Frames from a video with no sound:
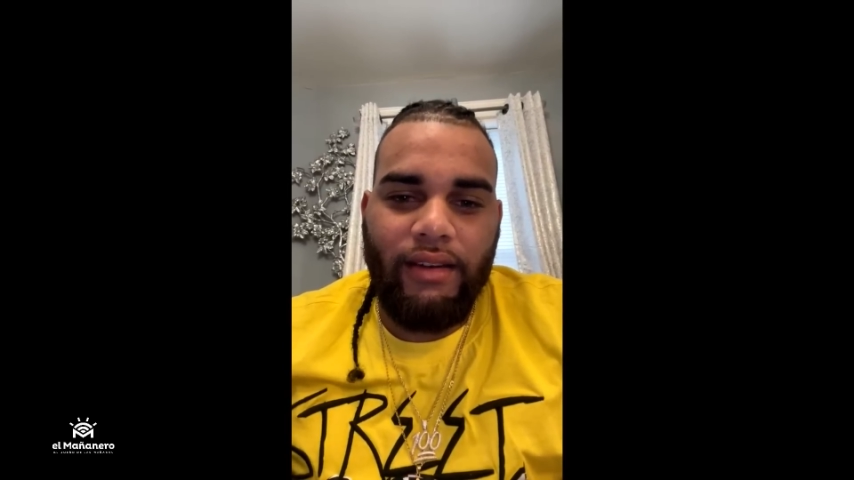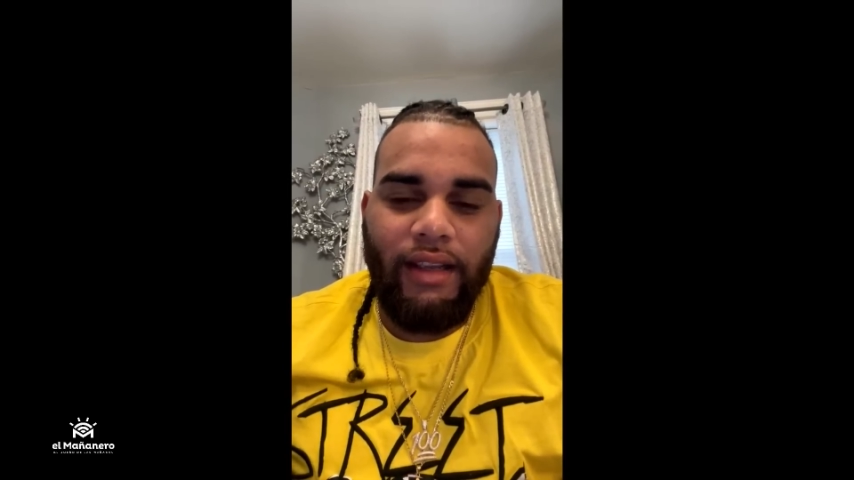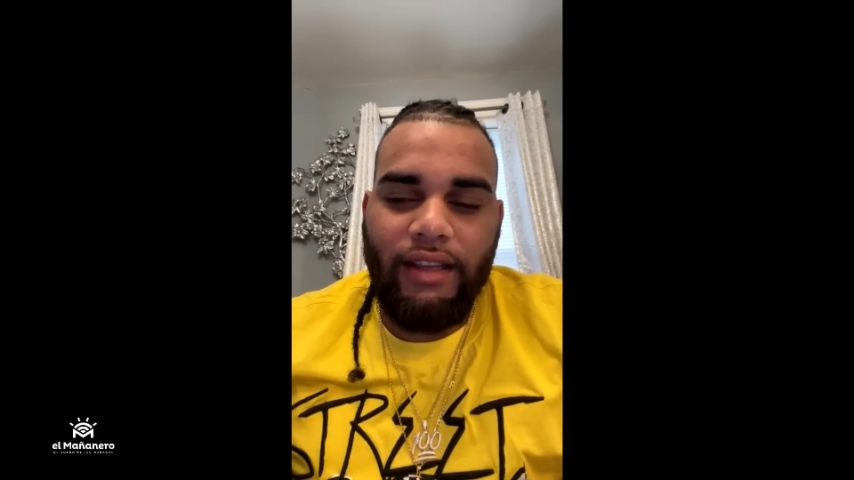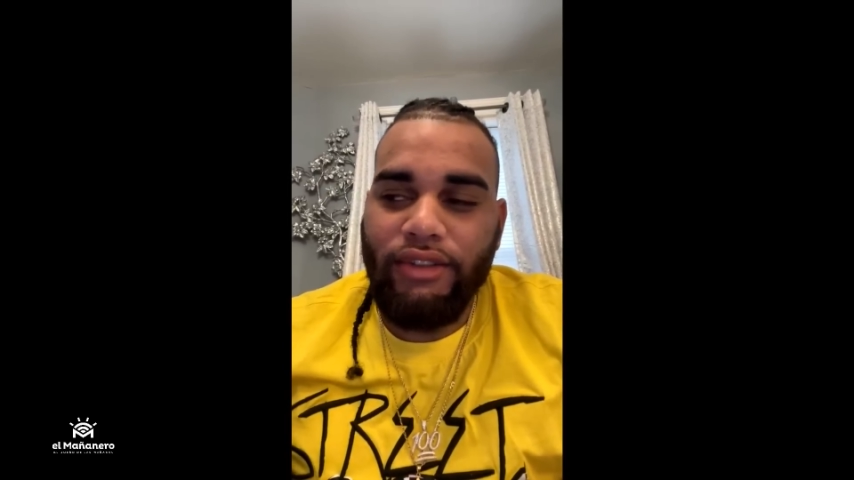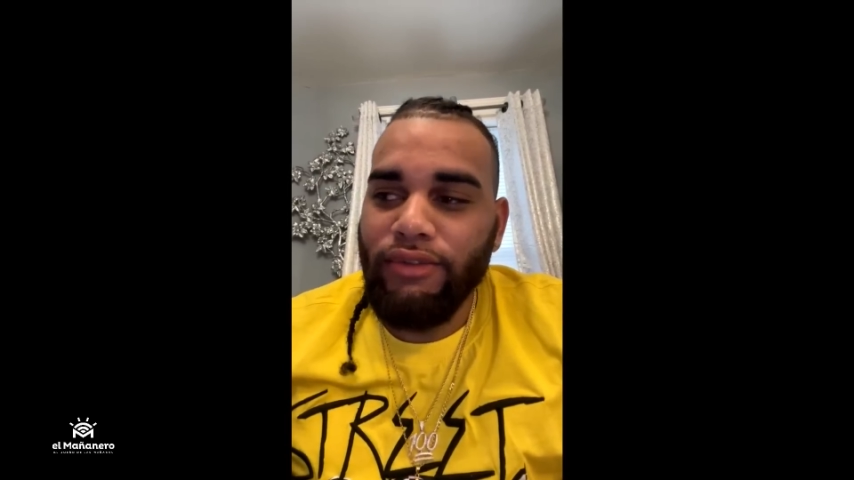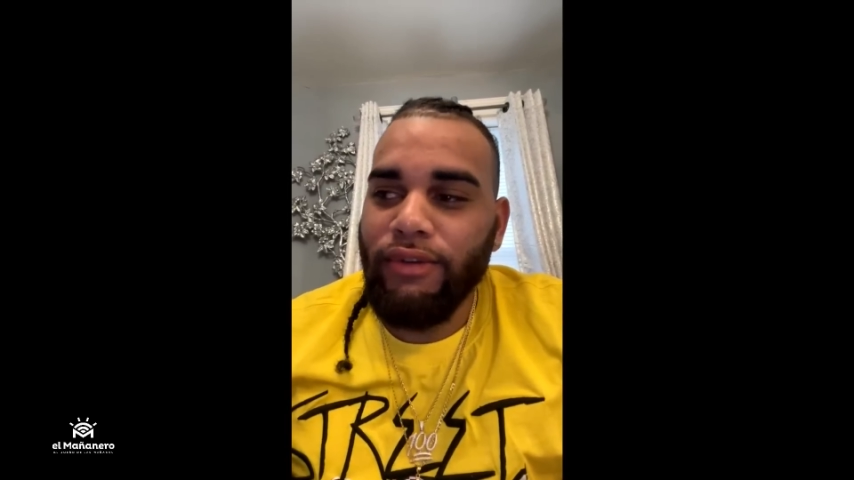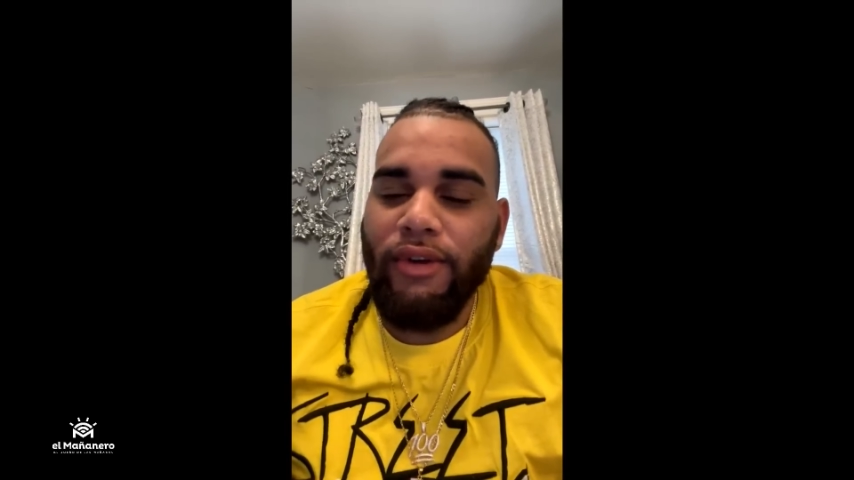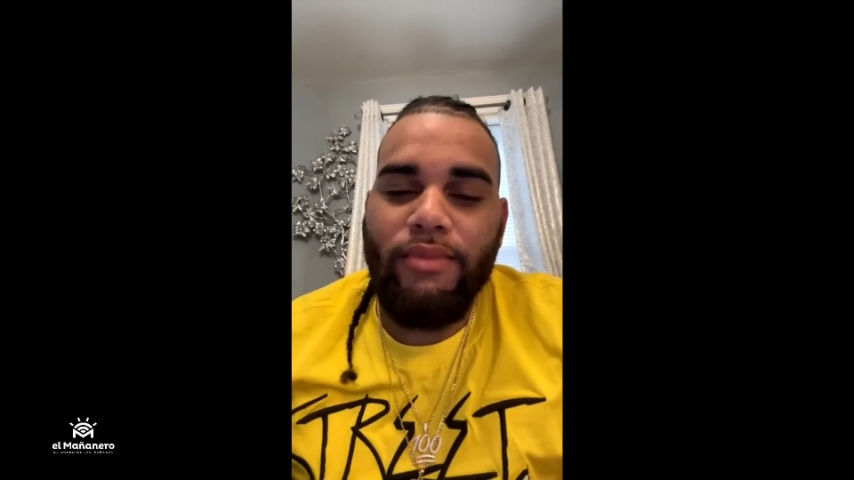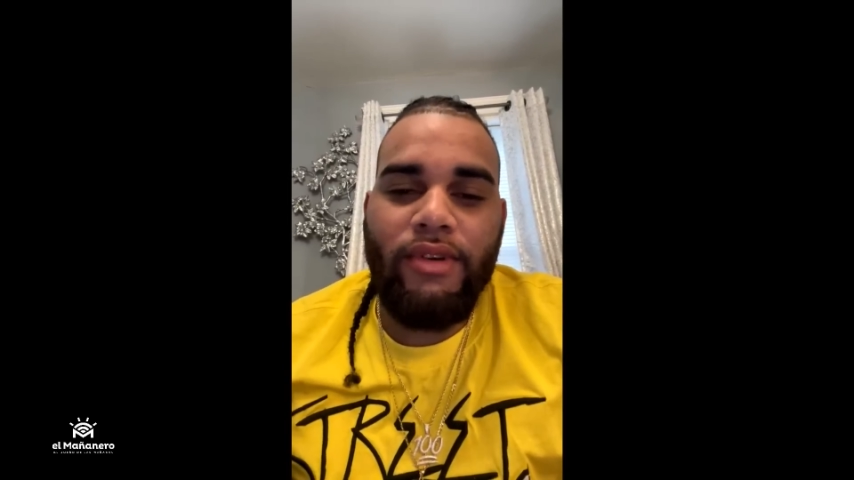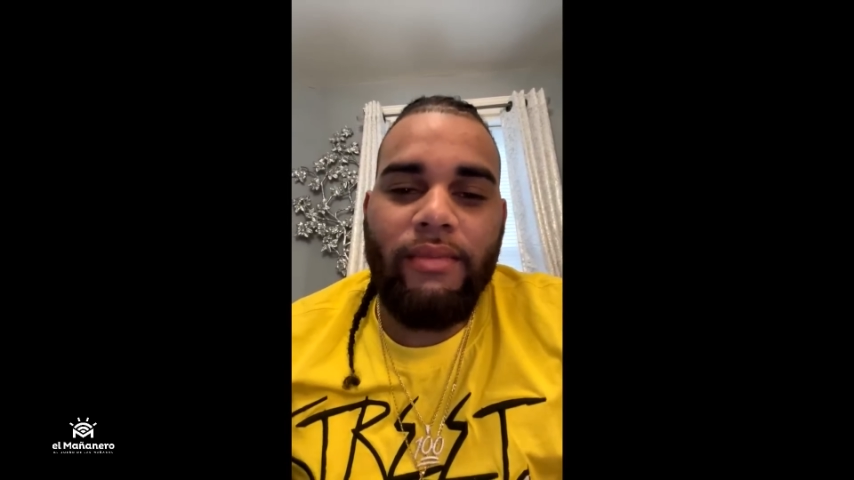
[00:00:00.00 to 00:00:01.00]
Eso fue
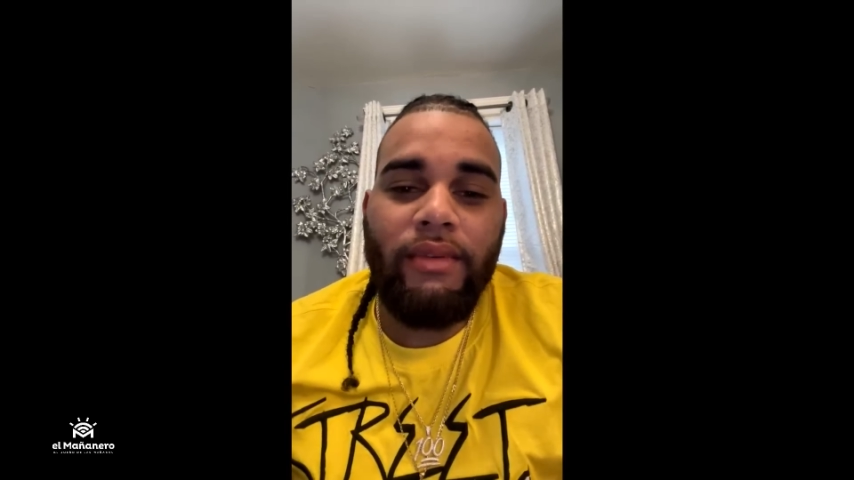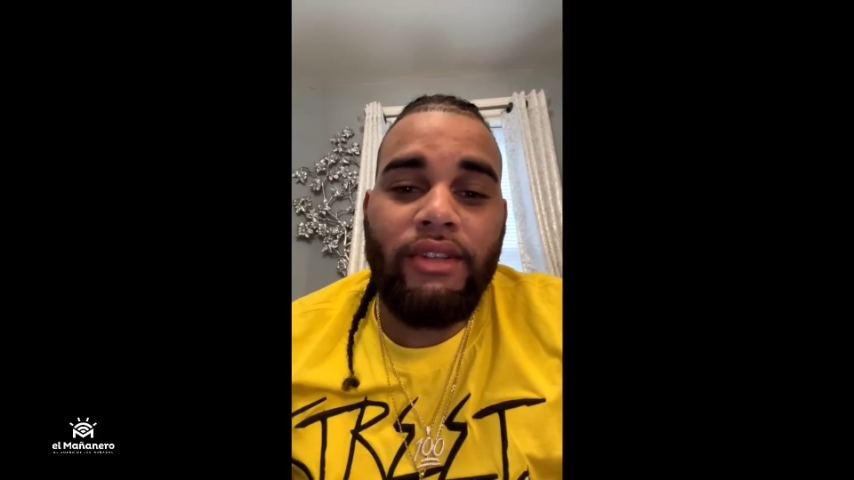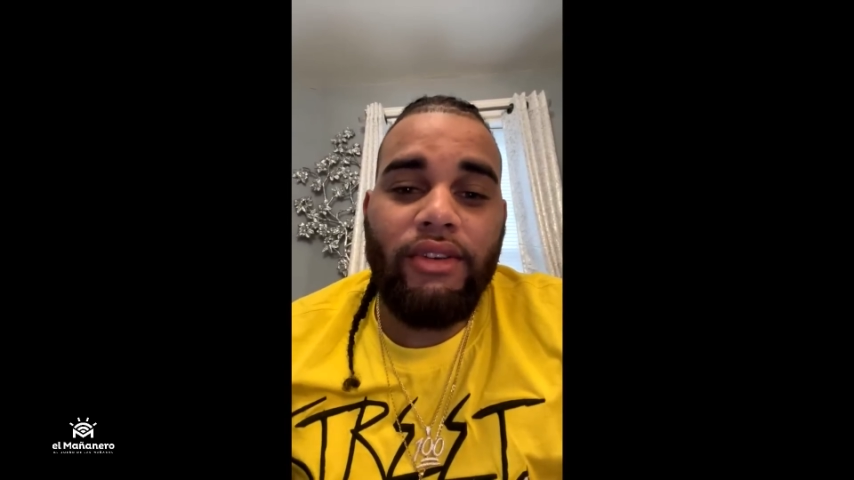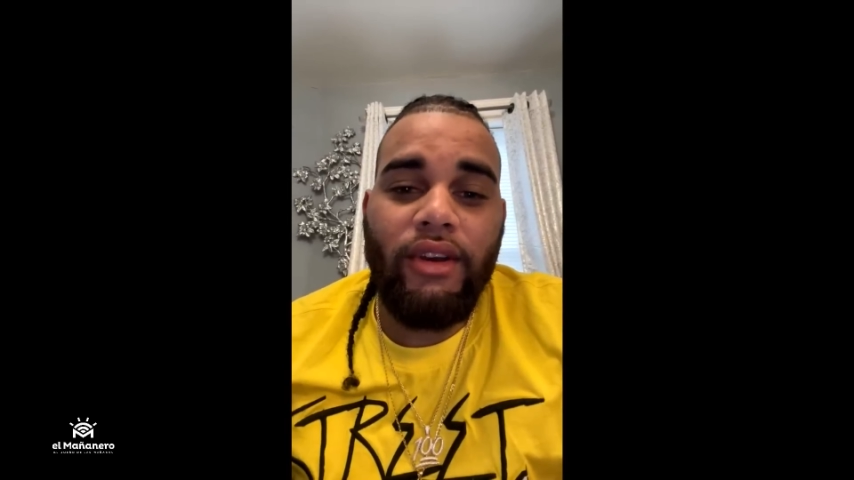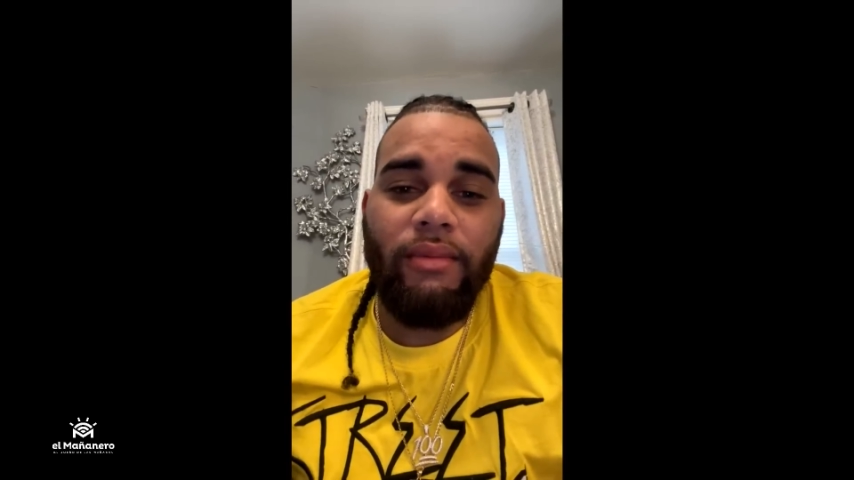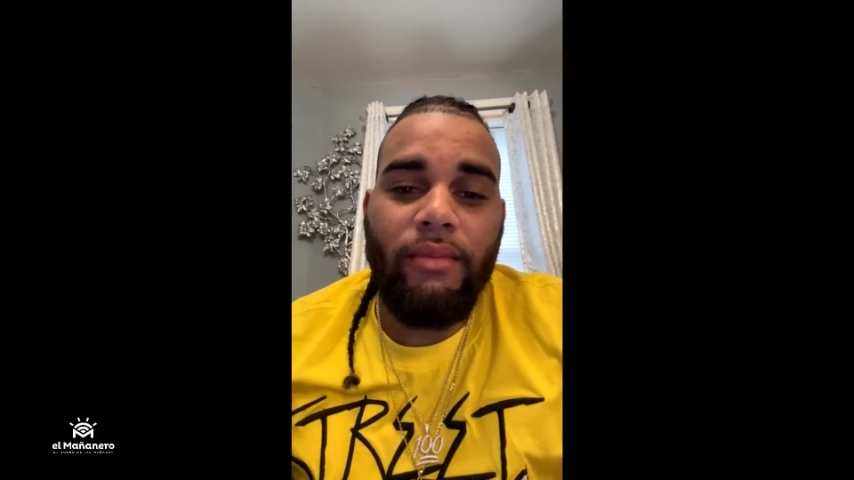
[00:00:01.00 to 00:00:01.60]
como una misión